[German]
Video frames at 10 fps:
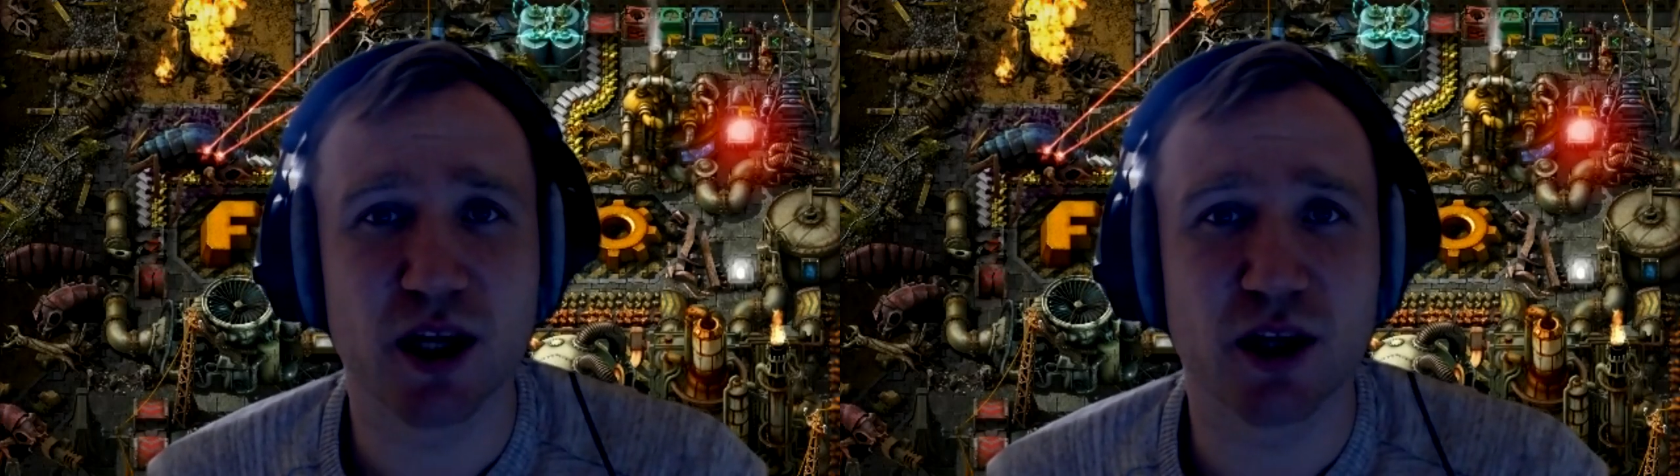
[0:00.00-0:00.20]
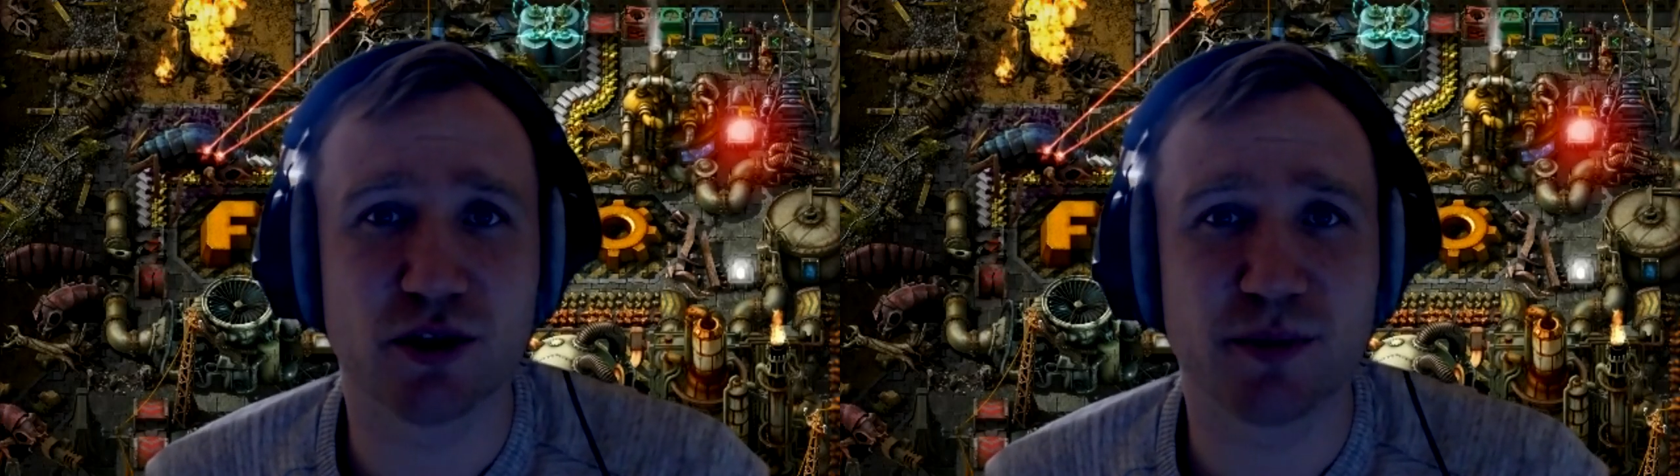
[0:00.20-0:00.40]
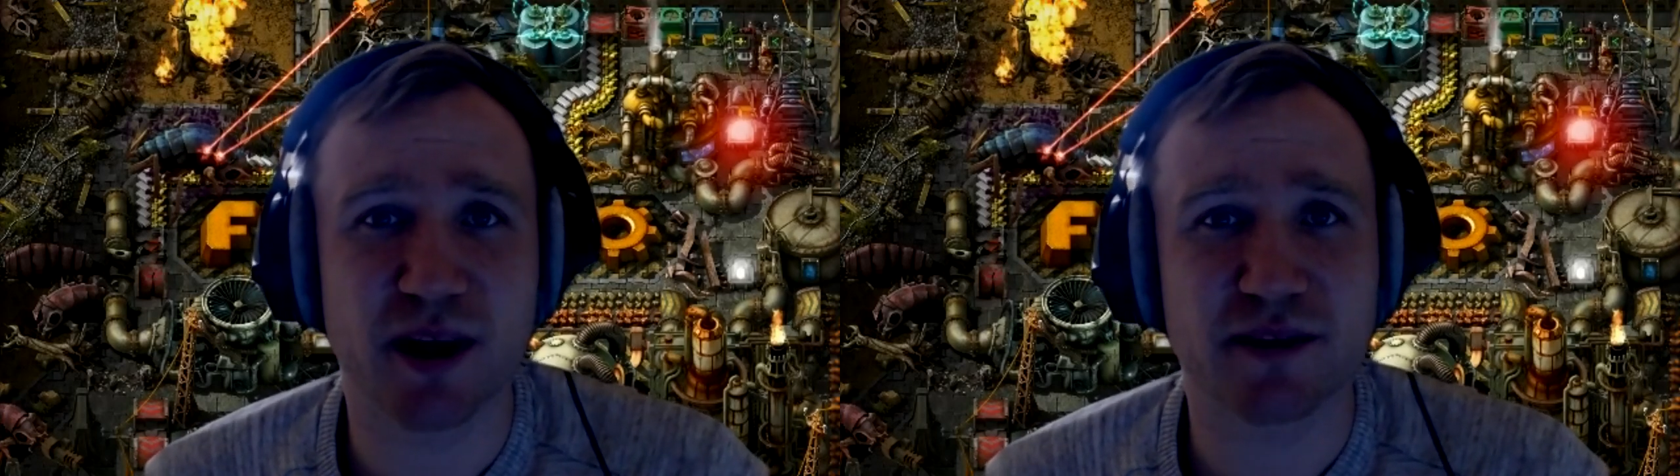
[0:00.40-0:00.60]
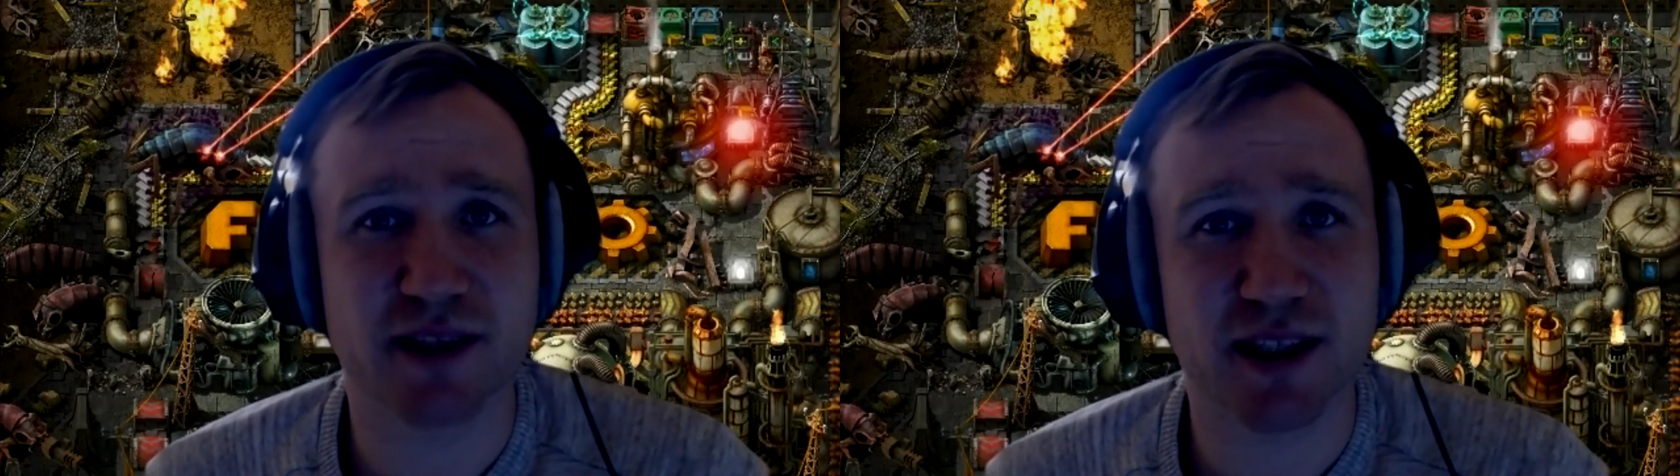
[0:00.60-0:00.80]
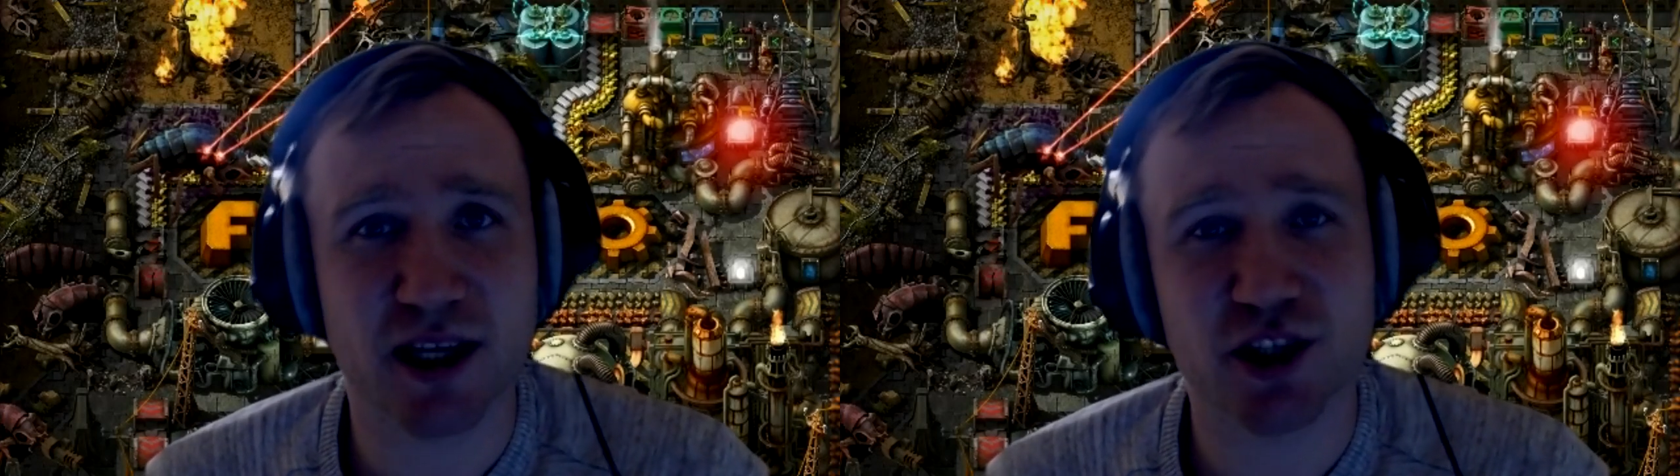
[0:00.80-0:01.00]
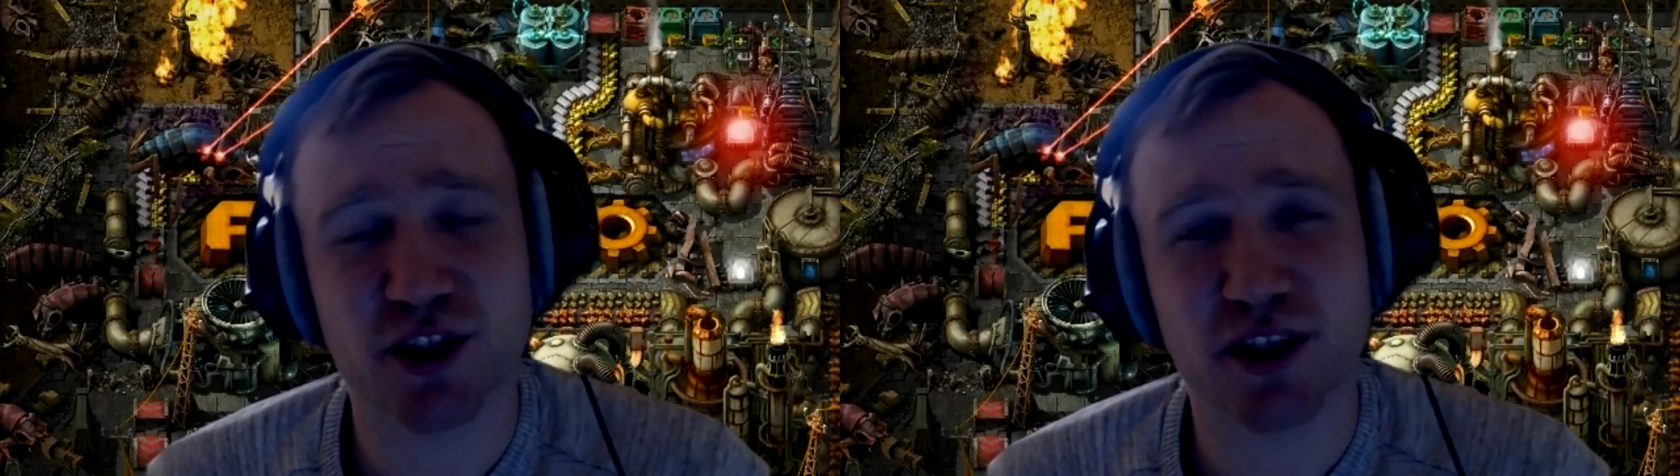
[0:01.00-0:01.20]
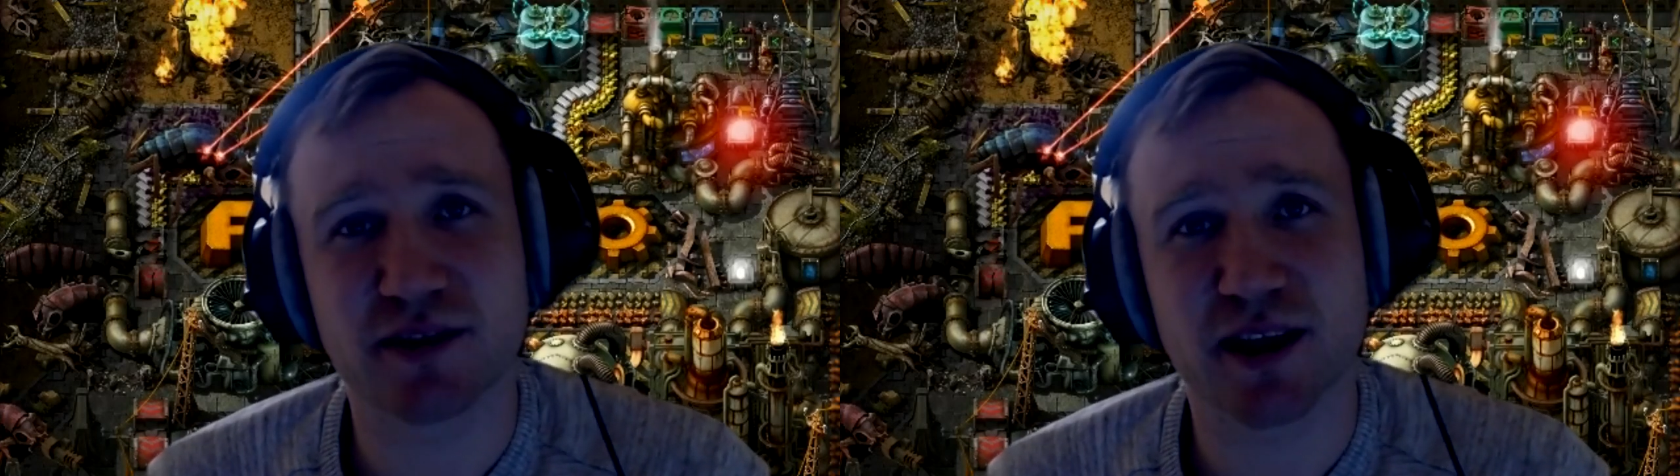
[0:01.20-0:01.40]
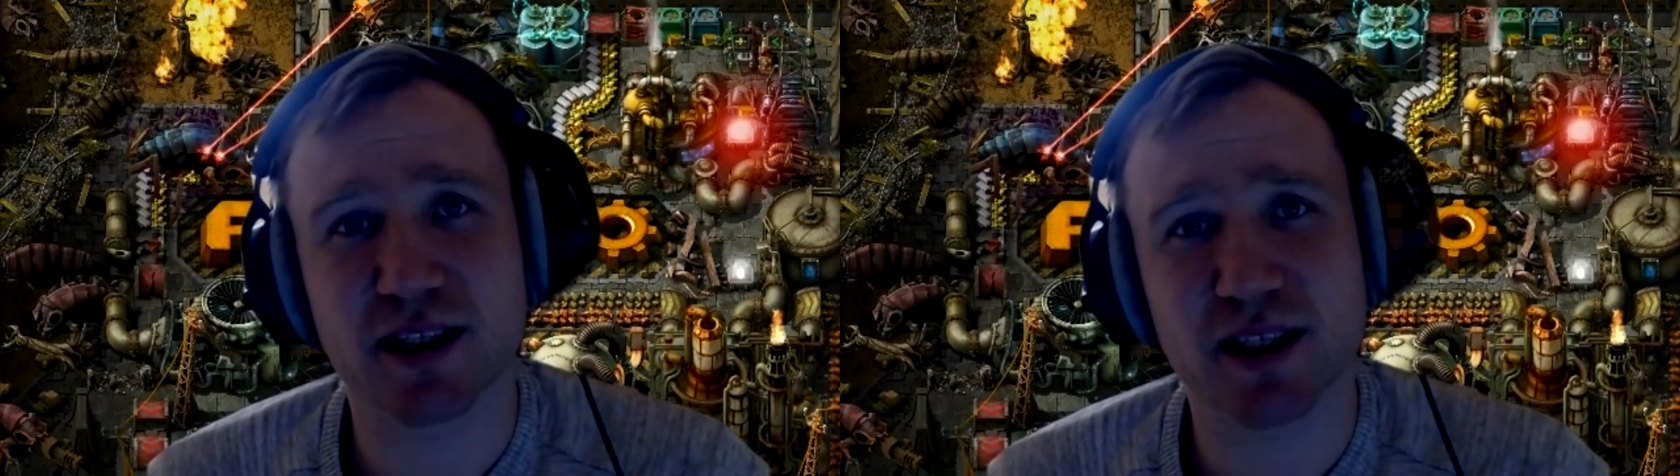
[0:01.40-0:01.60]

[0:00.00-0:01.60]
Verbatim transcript: und perfekt dargestellt werden,